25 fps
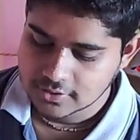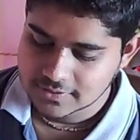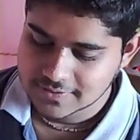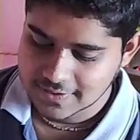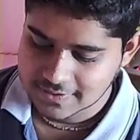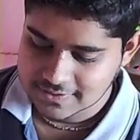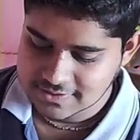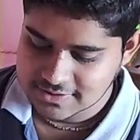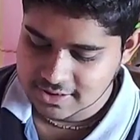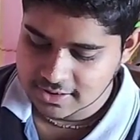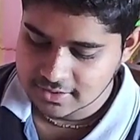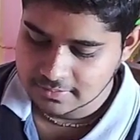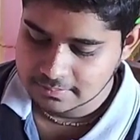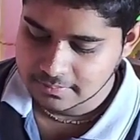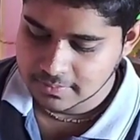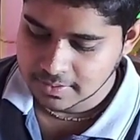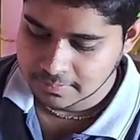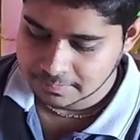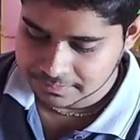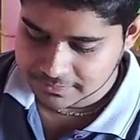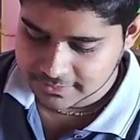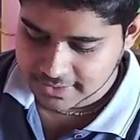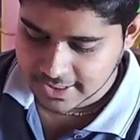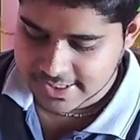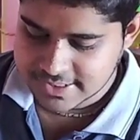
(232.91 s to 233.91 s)
सचिन
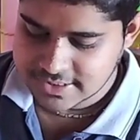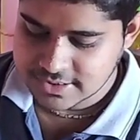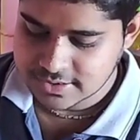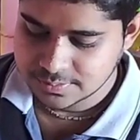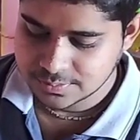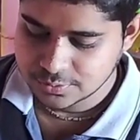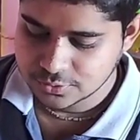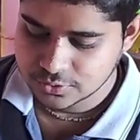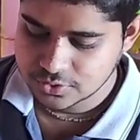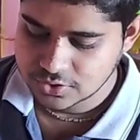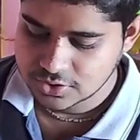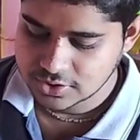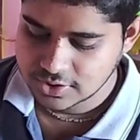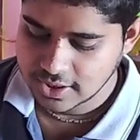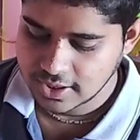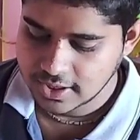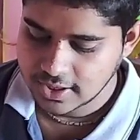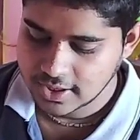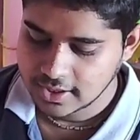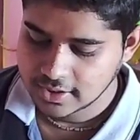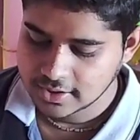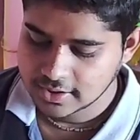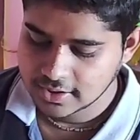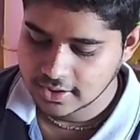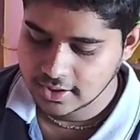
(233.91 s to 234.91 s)
ममता जी पूछते
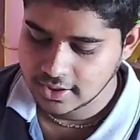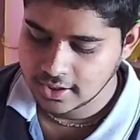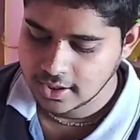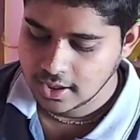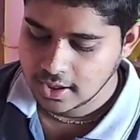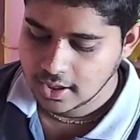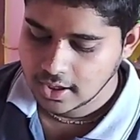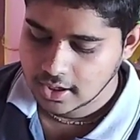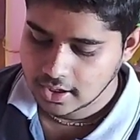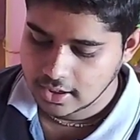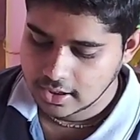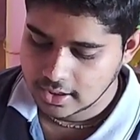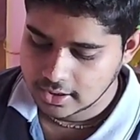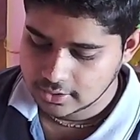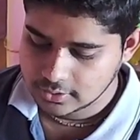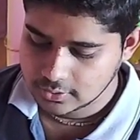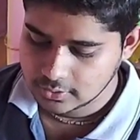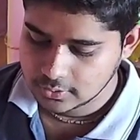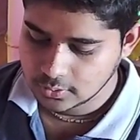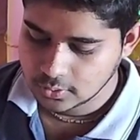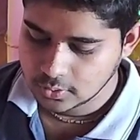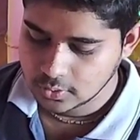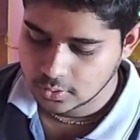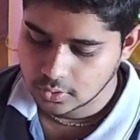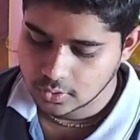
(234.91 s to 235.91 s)
हैं कि
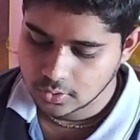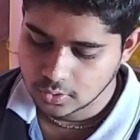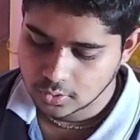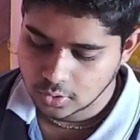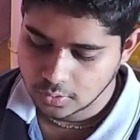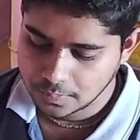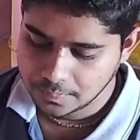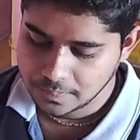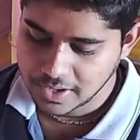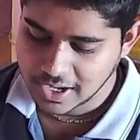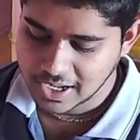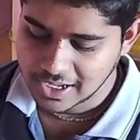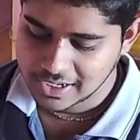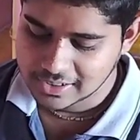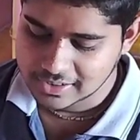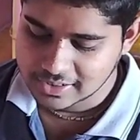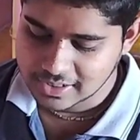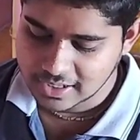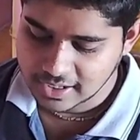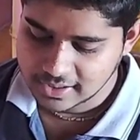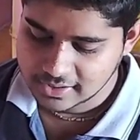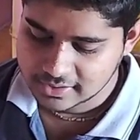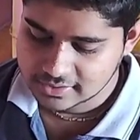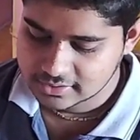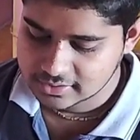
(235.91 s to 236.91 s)
लड्डू गोपाल
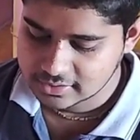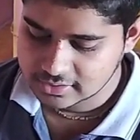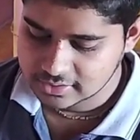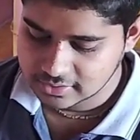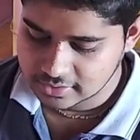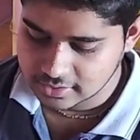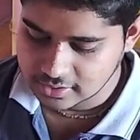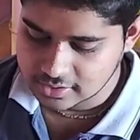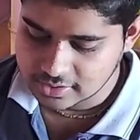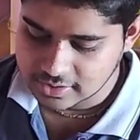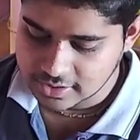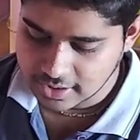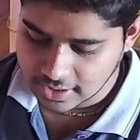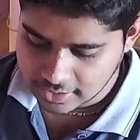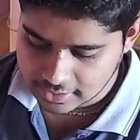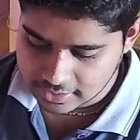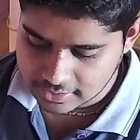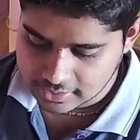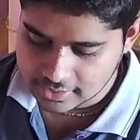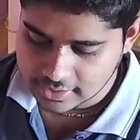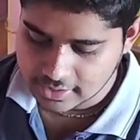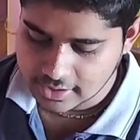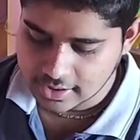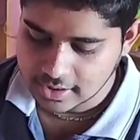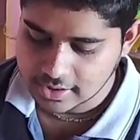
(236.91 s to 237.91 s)
का के
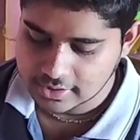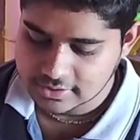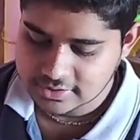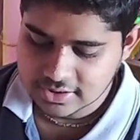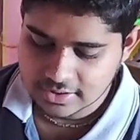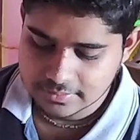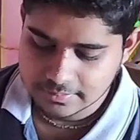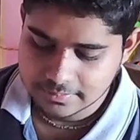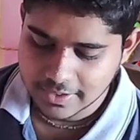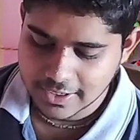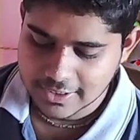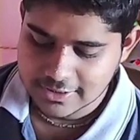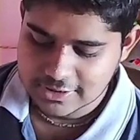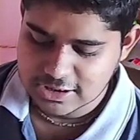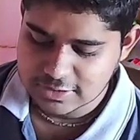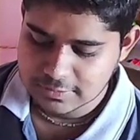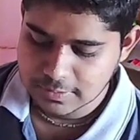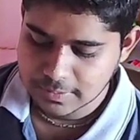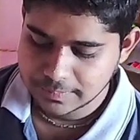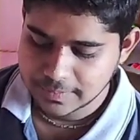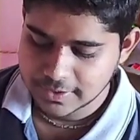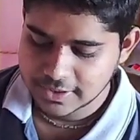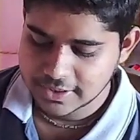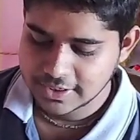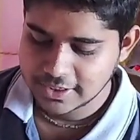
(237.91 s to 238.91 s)
लिए जन्माष्टमी
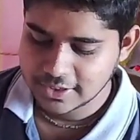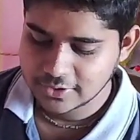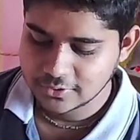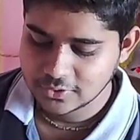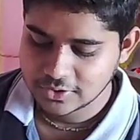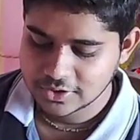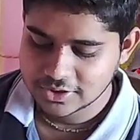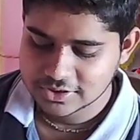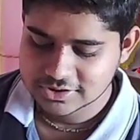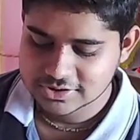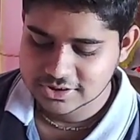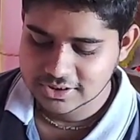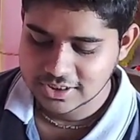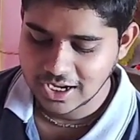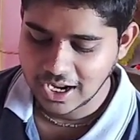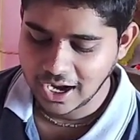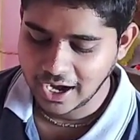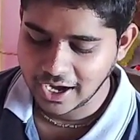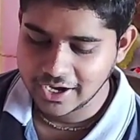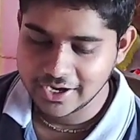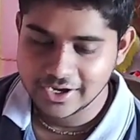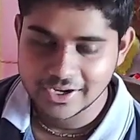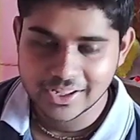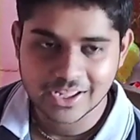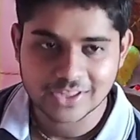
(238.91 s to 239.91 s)
पर डेकोरेशन
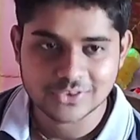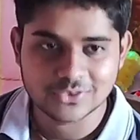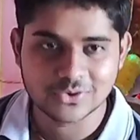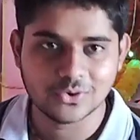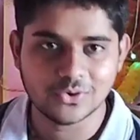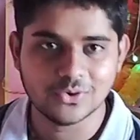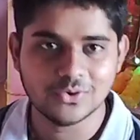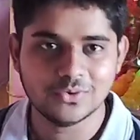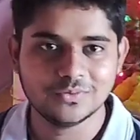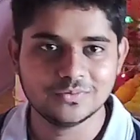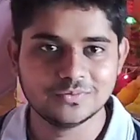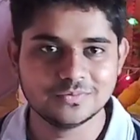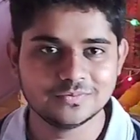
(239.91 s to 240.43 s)
आइडिया दो